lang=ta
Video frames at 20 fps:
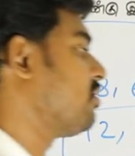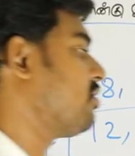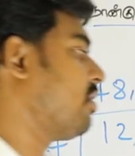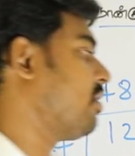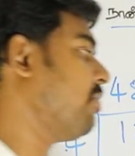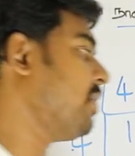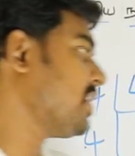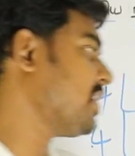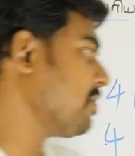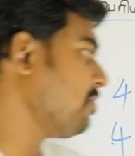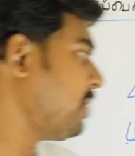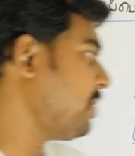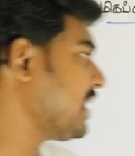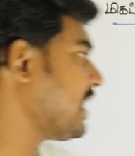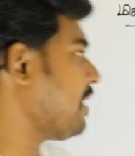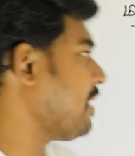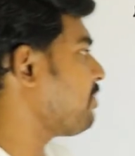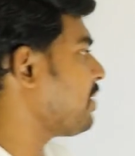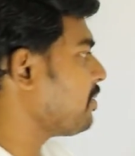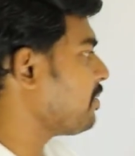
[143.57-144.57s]
ரொம்ப சிம்பிள்
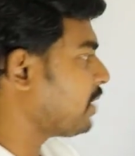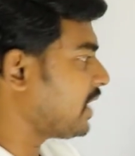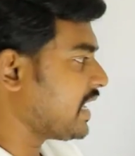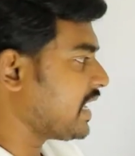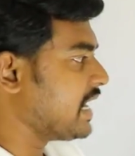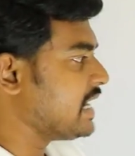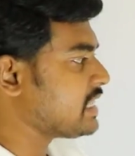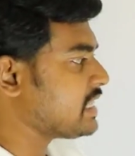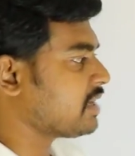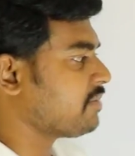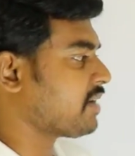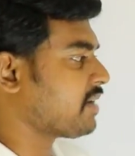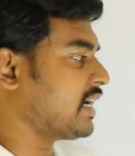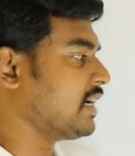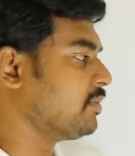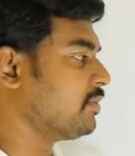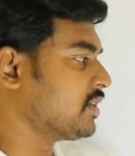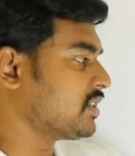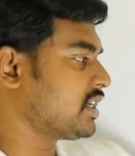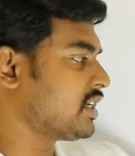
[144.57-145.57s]
தான் எப்பயும் போல் எல்சிஎம்
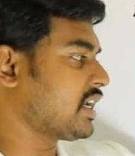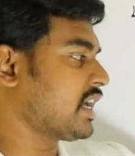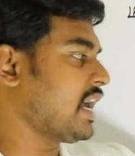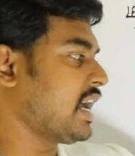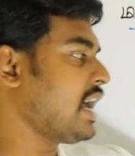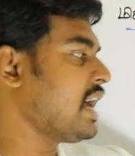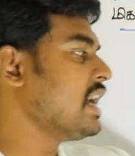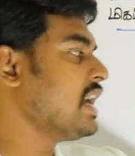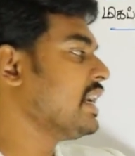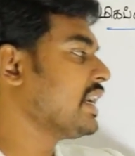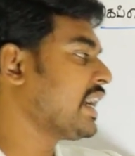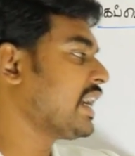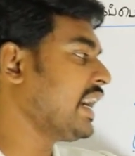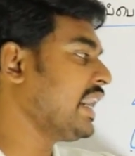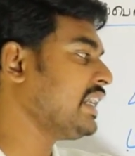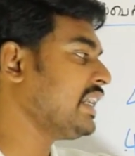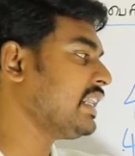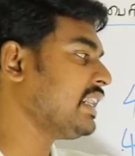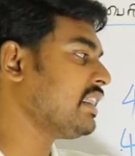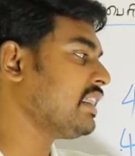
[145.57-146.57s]
கண்டுபிடிச்சிருங்க
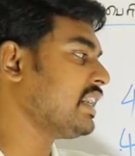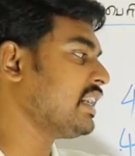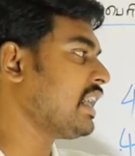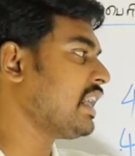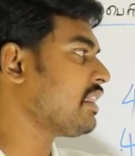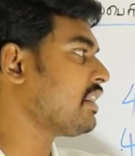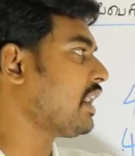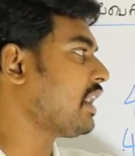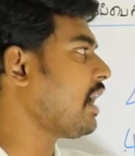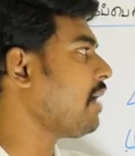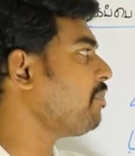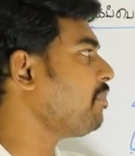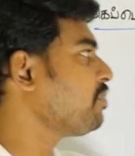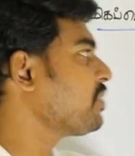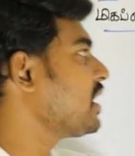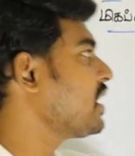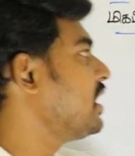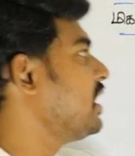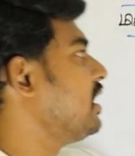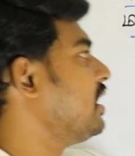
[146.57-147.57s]
கிடைக்கிறது என்னதுன்னா
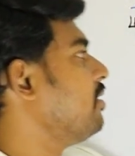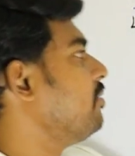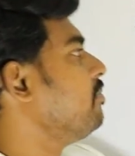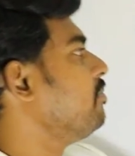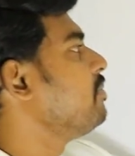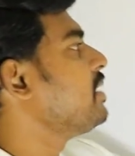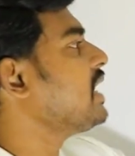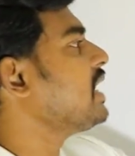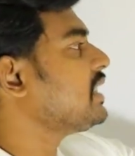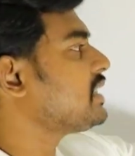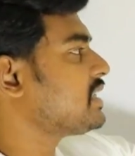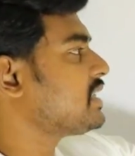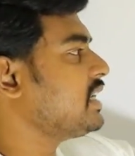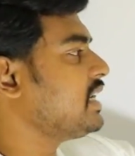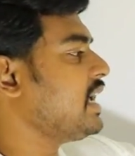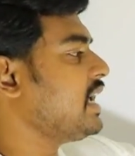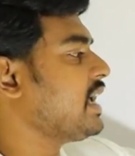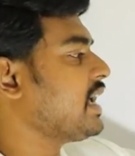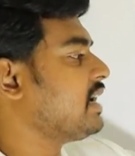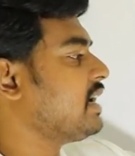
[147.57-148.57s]

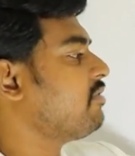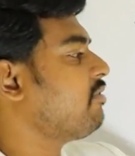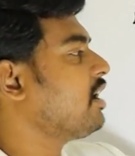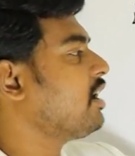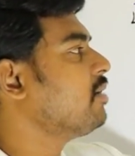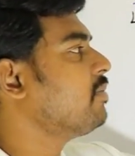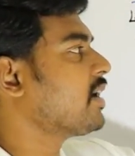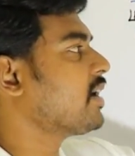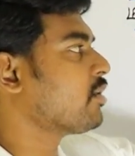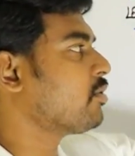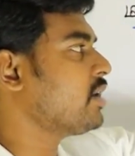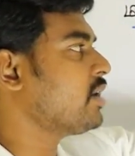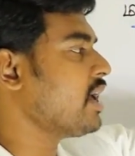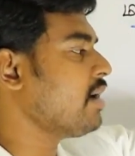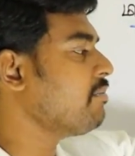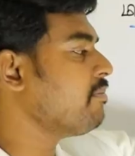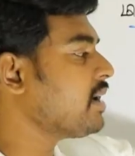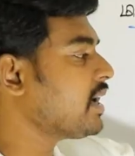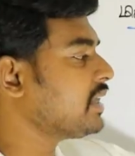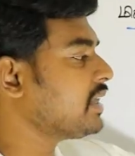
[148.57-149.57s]
மிகச்சிறிய எண் வகுப்படக்கூடிய
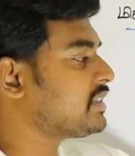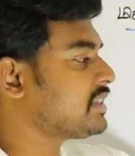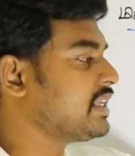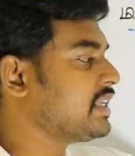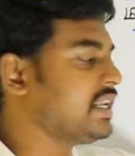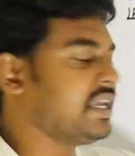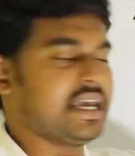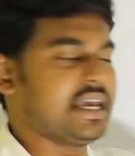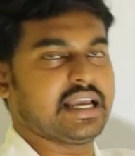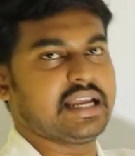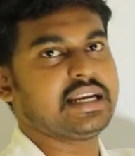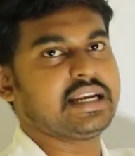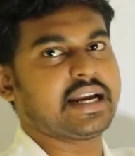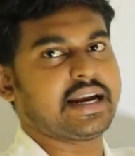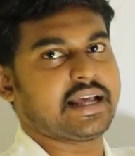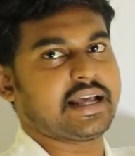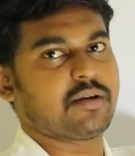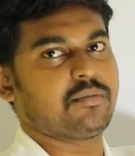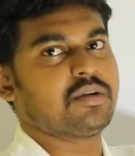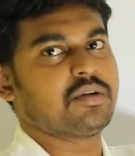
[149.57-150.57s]
மிகச்சிறிய எண்
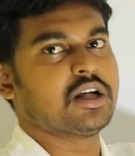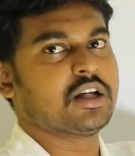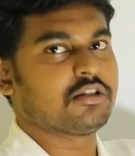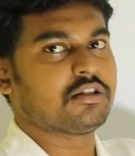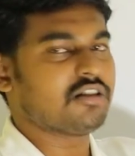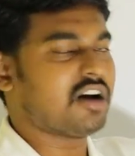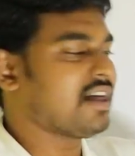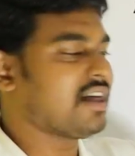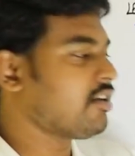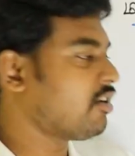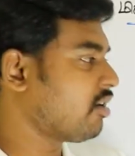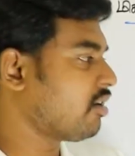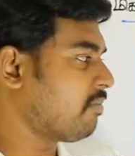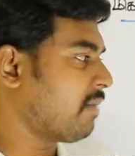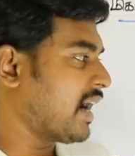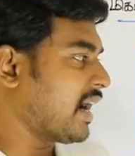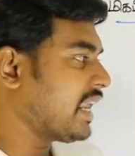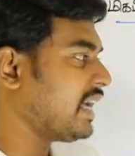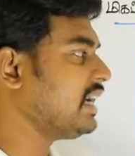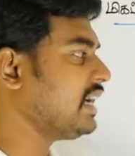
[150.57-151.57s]
கிடைக்கும் ஸோ அதோட
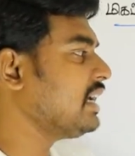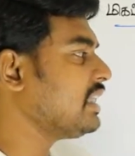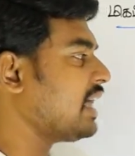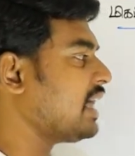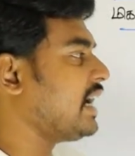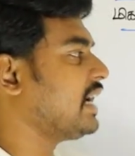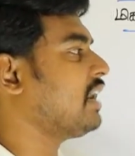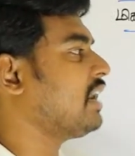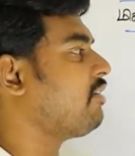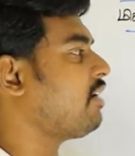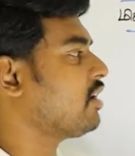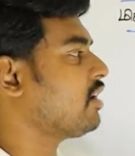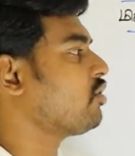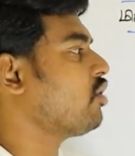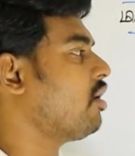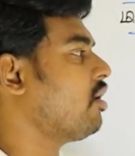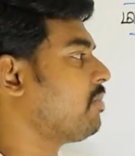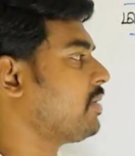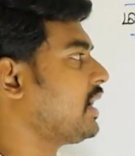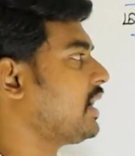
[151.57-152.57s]
மடங்கு தான் என்னவாக
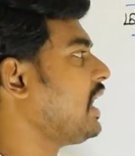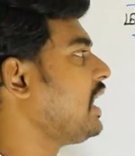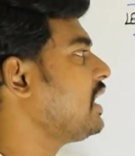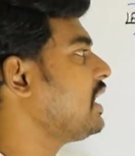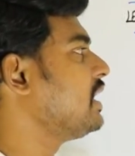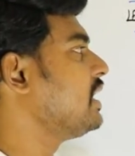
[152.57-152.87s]
இருக்கும் அப்படின்னா